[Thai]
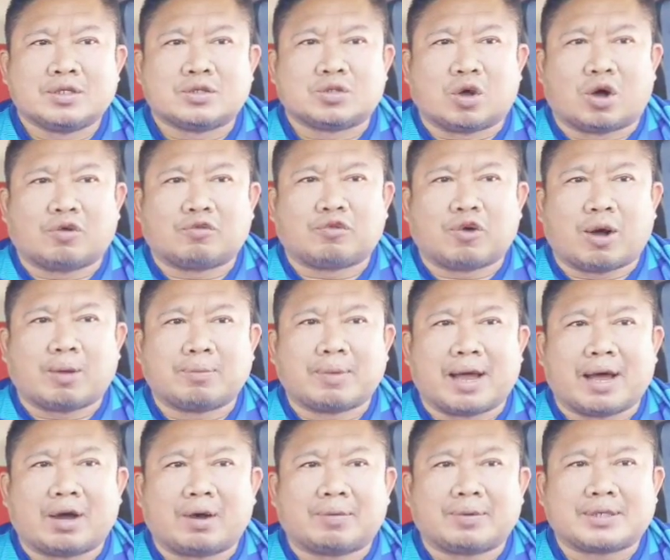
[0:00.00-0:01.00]
สองฟอร์มห
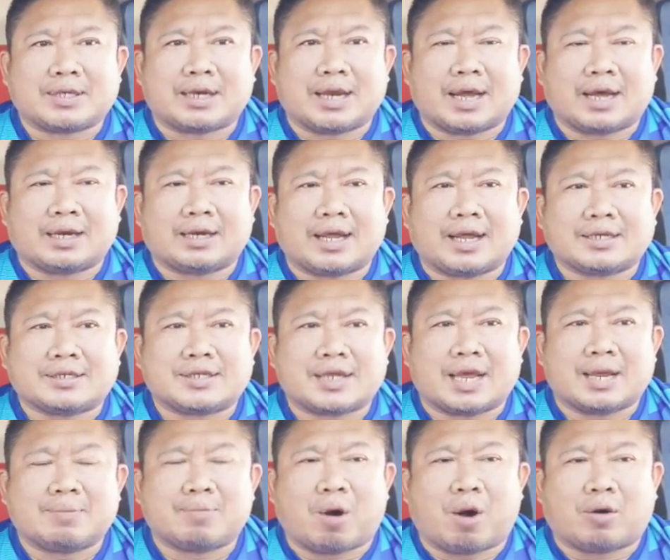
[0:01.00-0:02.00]
ลังก็ไปชนะคะแนนไซ
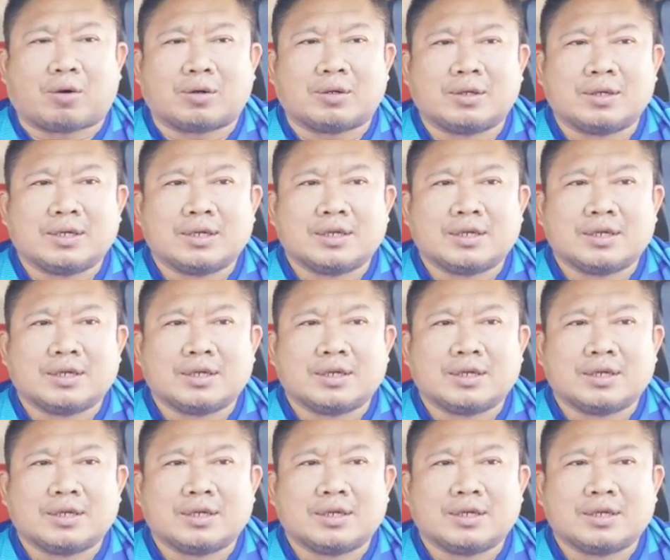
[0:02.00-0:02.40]
บอก